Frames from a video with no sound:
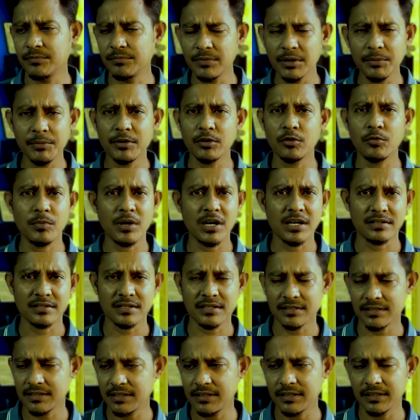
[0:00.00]
বিভিন্ন মাছ
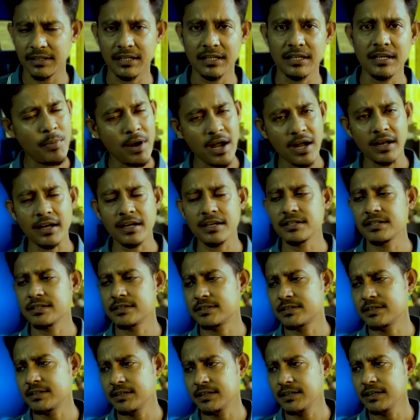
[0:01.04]
আছে আর কি পাঙ্গাস
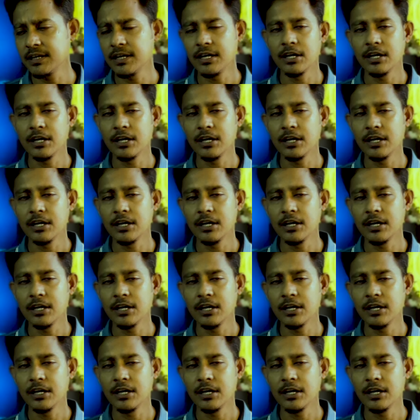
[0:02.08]
আছে